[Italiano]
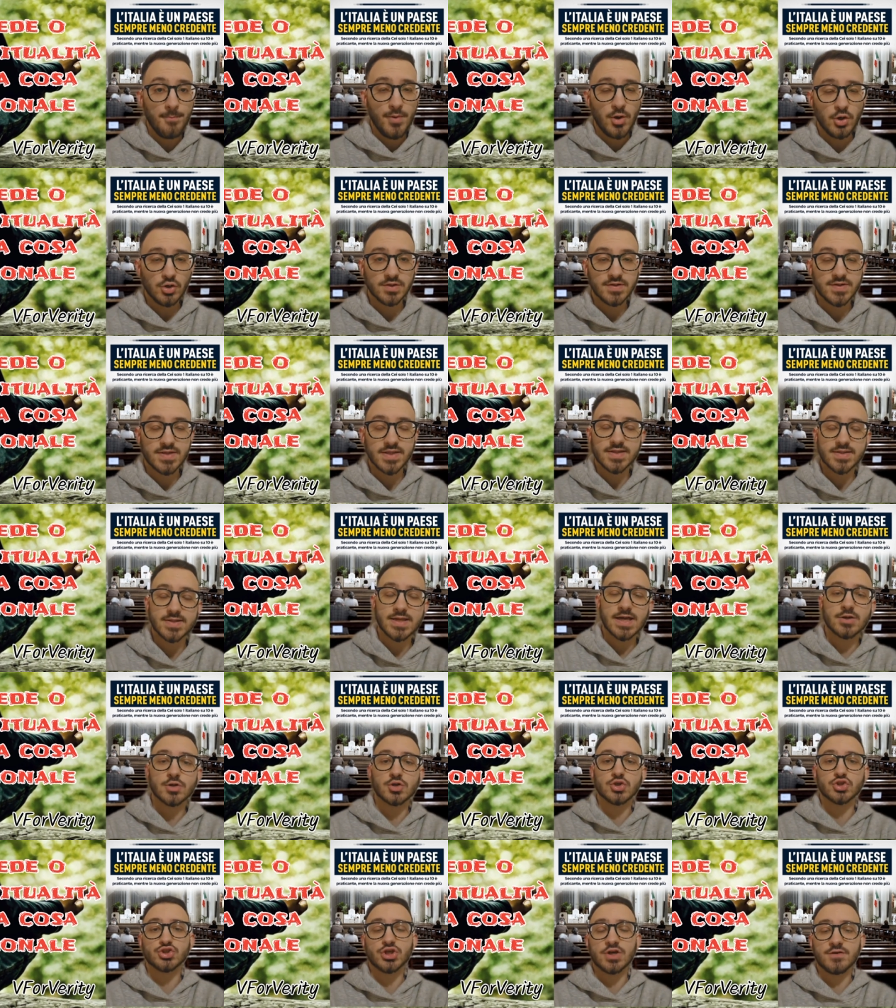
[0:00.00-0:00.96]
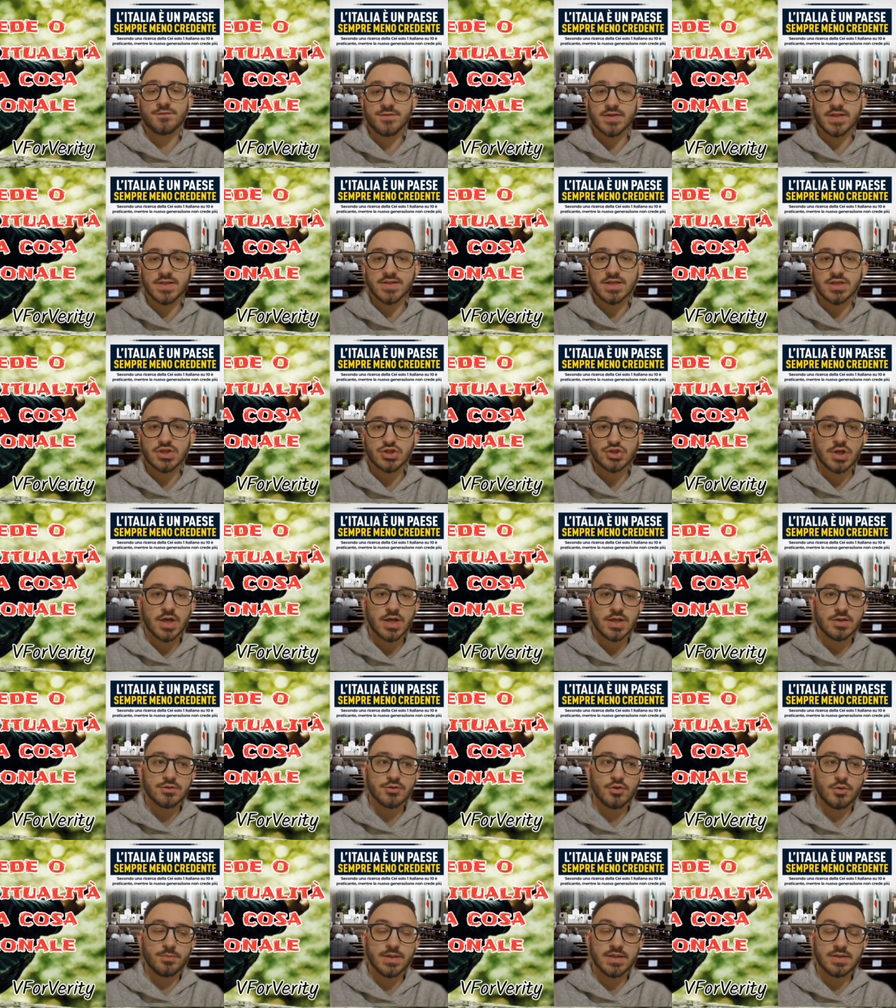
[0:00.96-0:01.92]
Molti stanno già
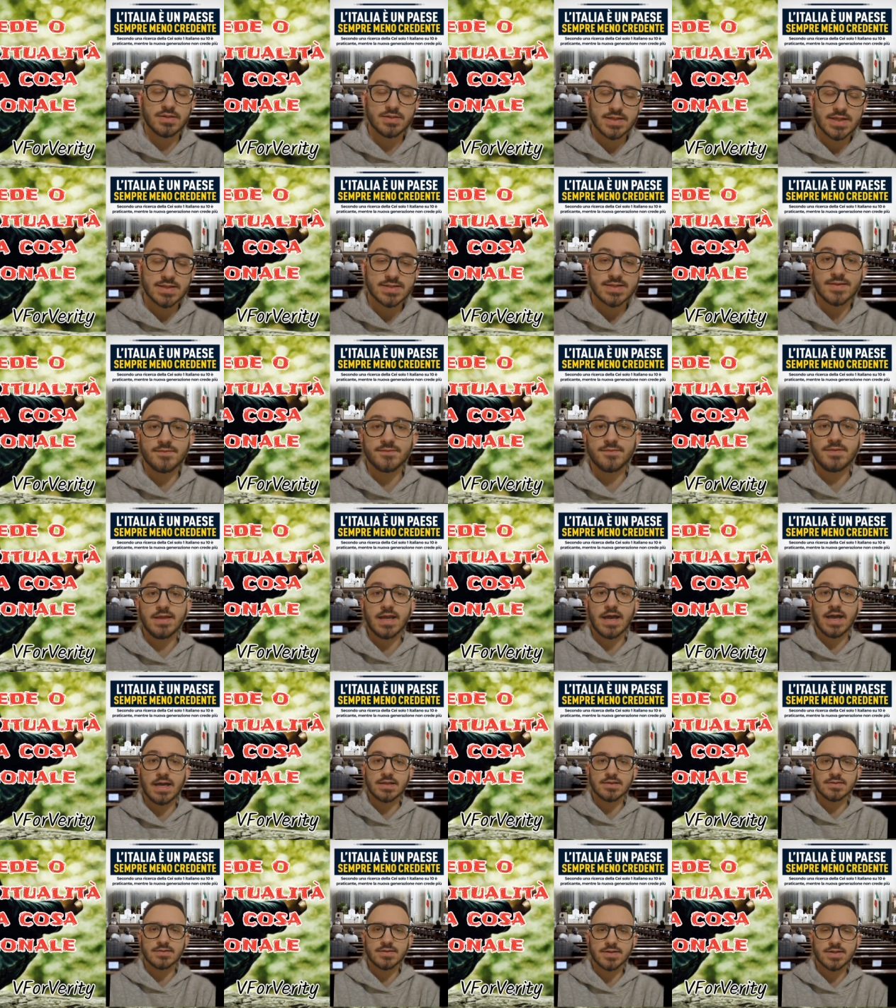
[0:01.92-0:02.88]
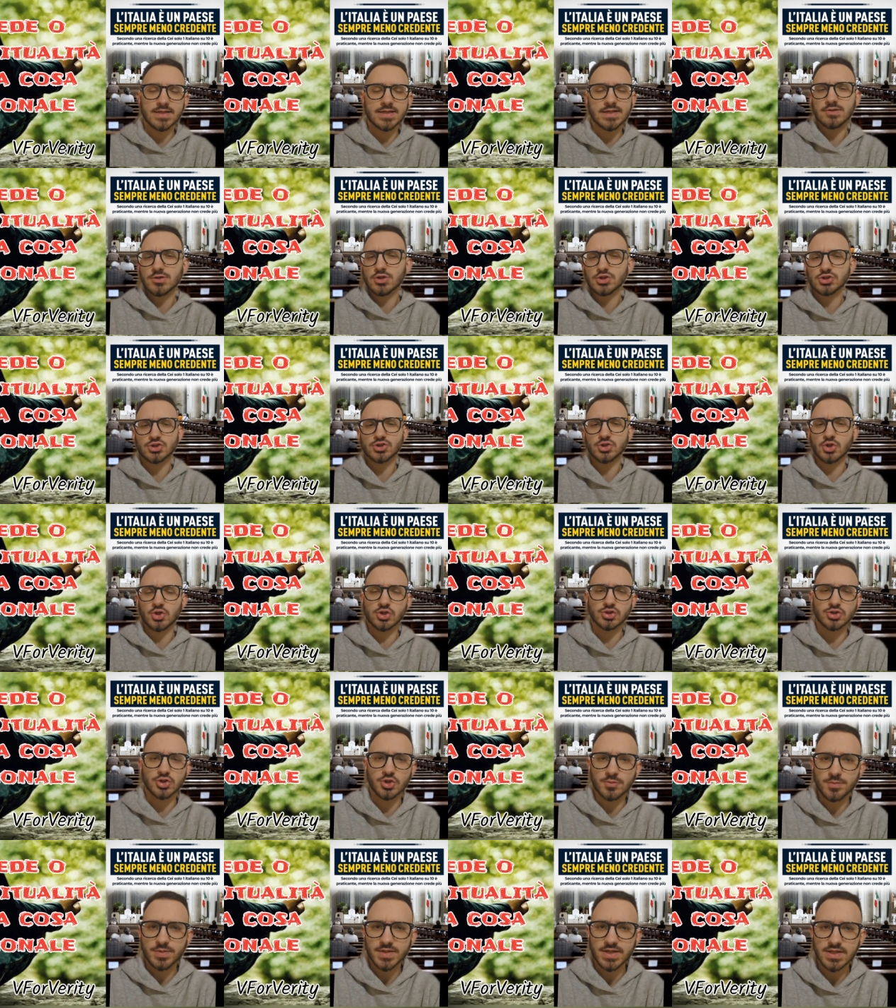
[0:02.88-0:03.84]
festeggiando, mentre tanti altri non
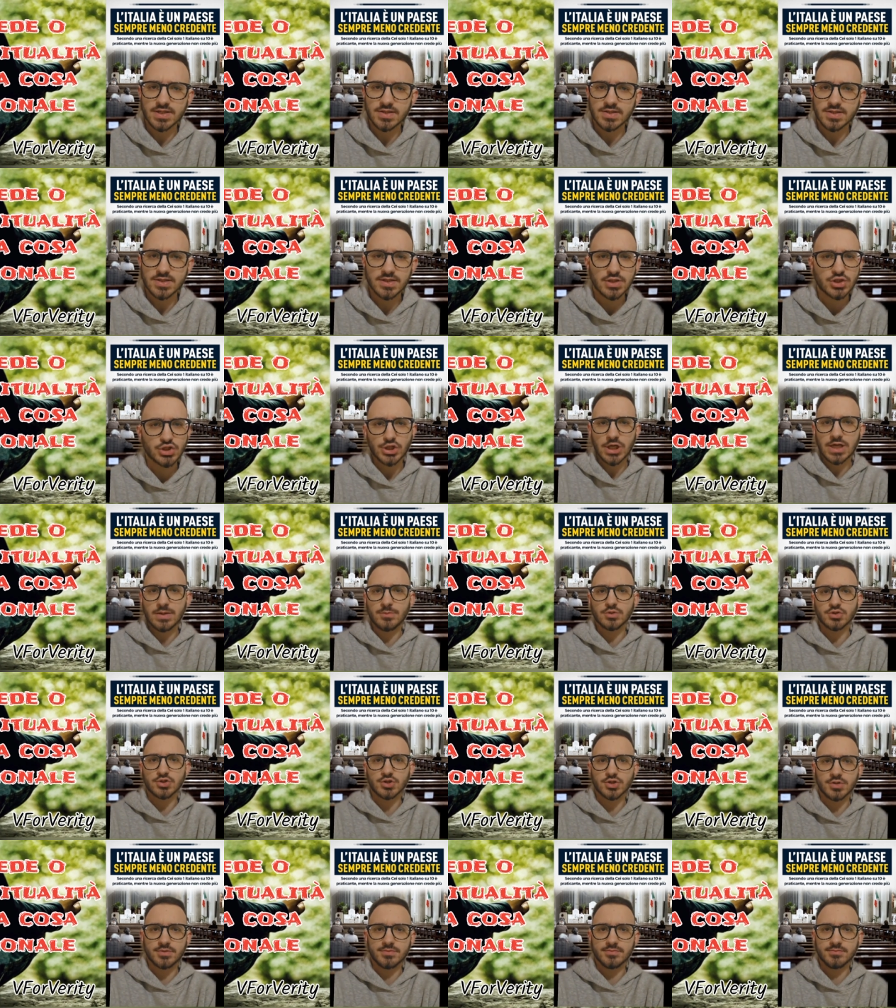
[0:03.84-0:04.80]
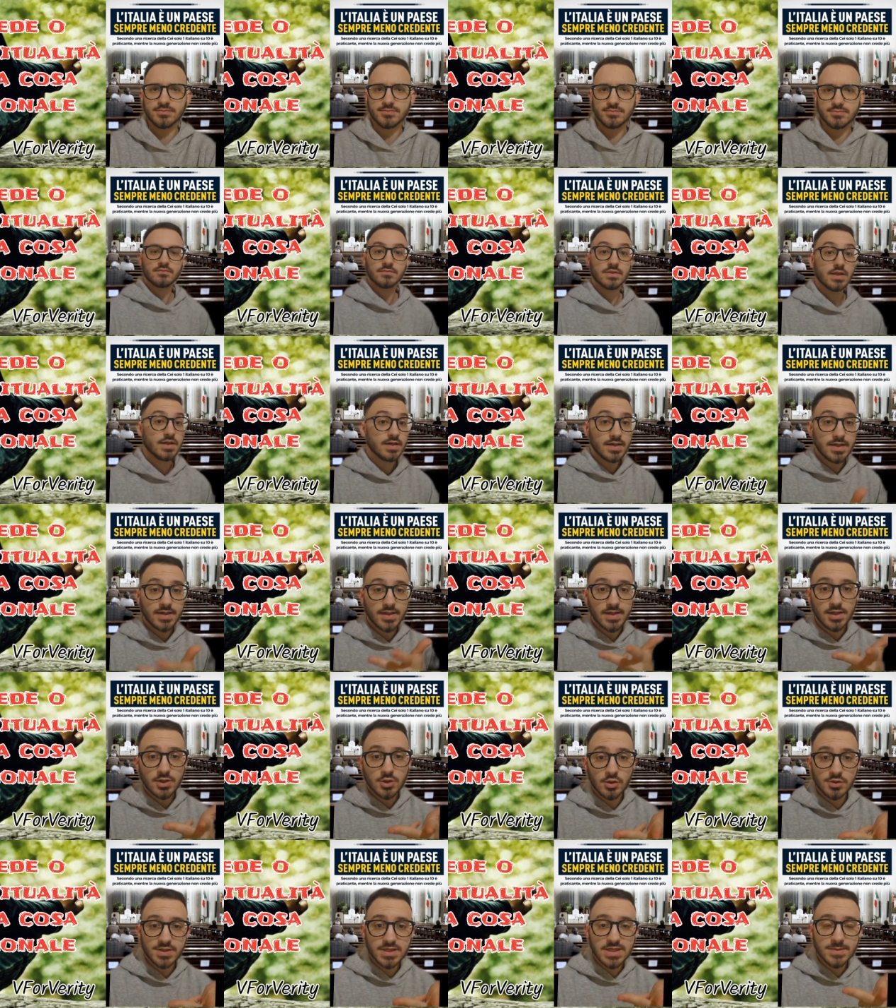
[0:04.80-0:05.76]
sono sorpresi, diciamocelo.
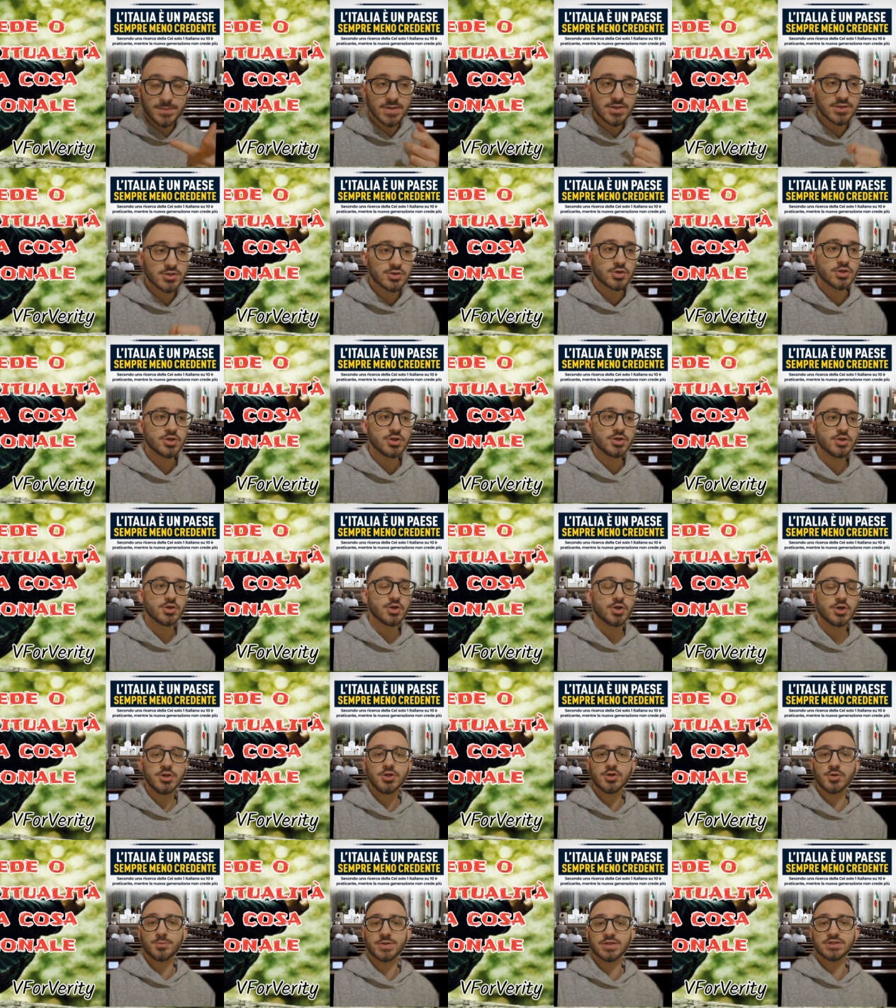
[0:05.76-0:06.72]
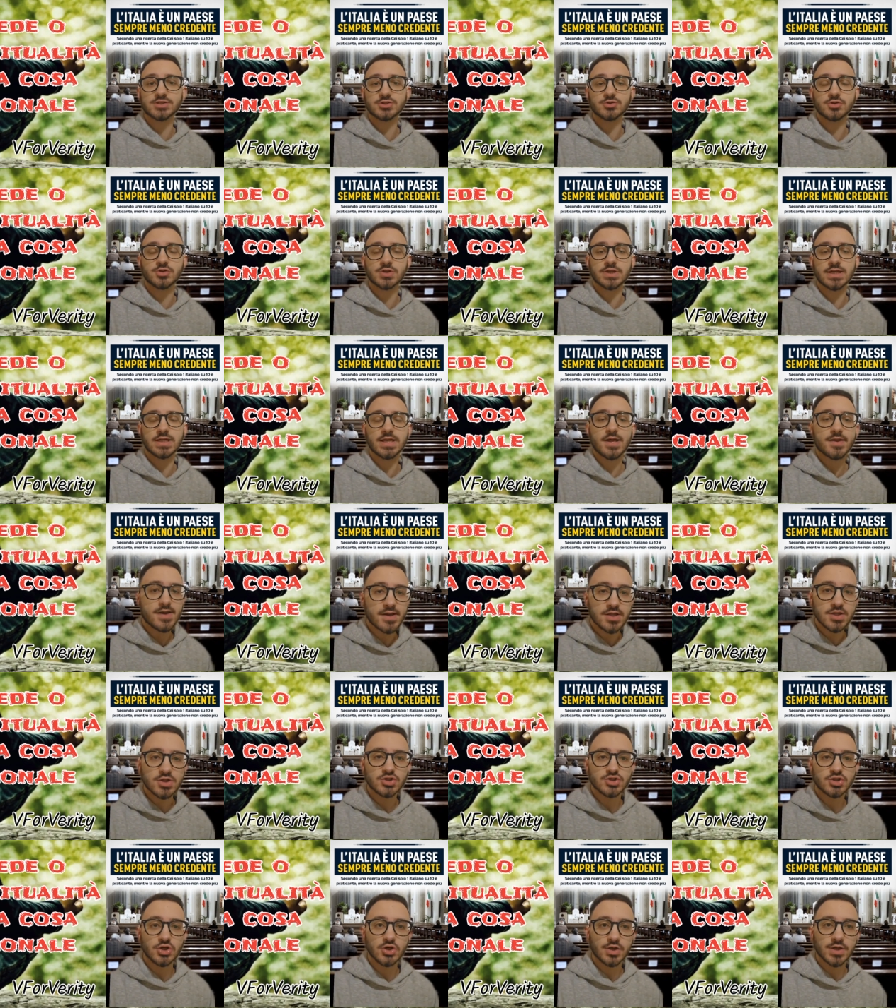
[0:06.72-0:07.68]
Che cosa ne penso io? Io penso che la
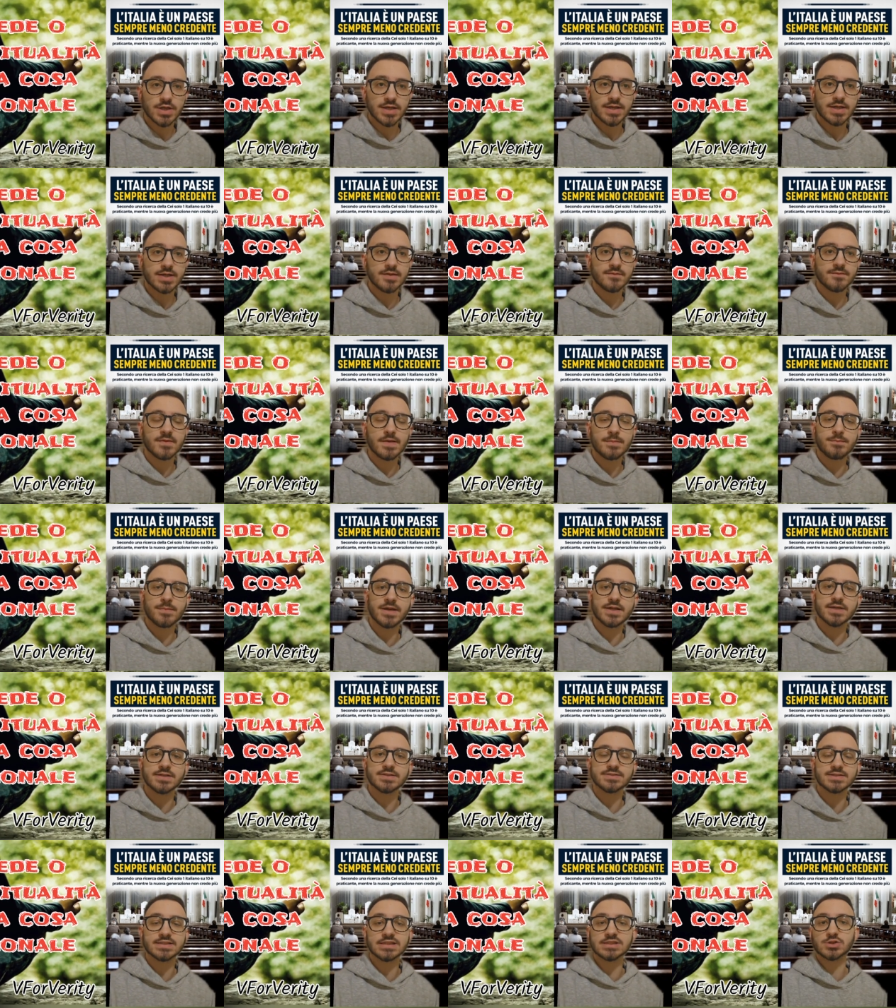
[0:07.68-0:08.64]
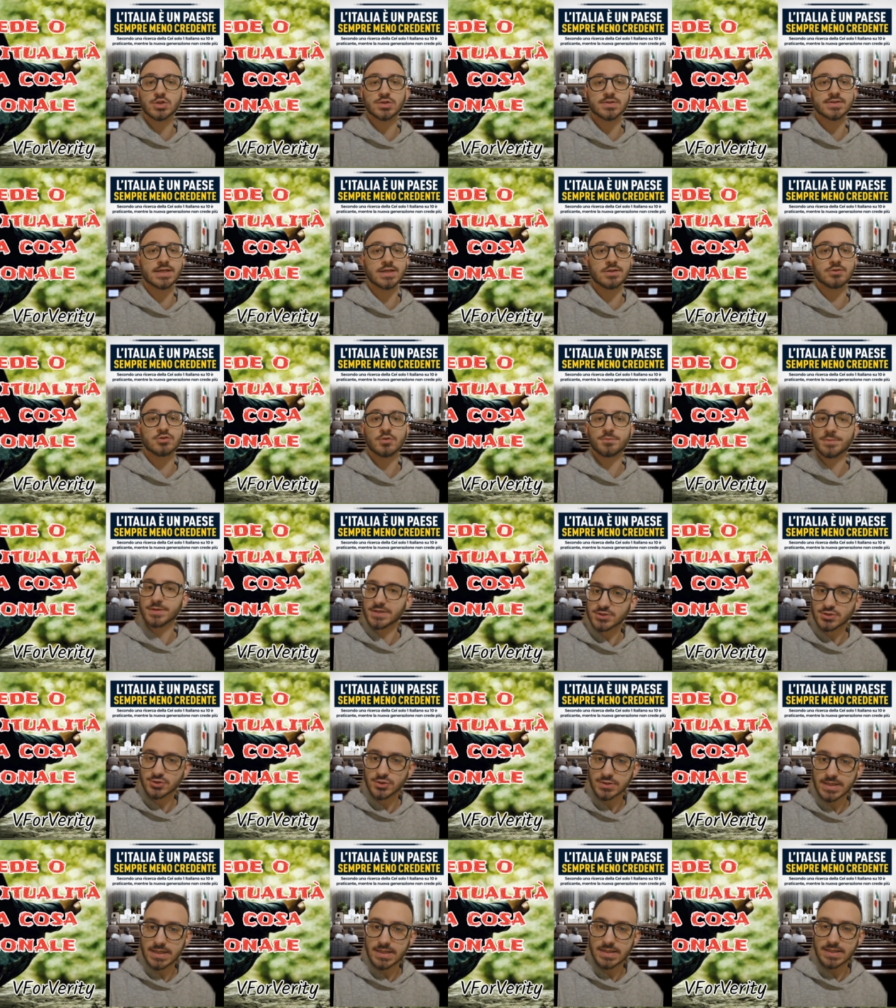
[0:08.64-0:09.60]
religione debba essere soltanto
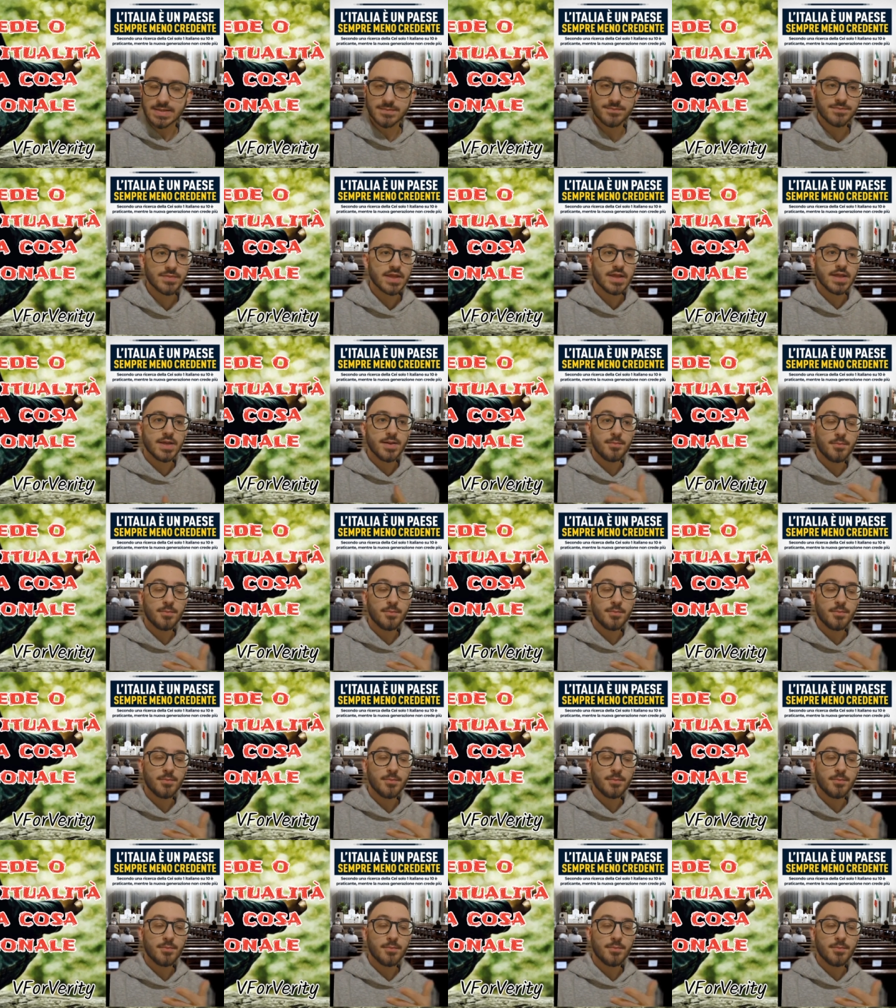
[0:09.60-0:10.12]
personale.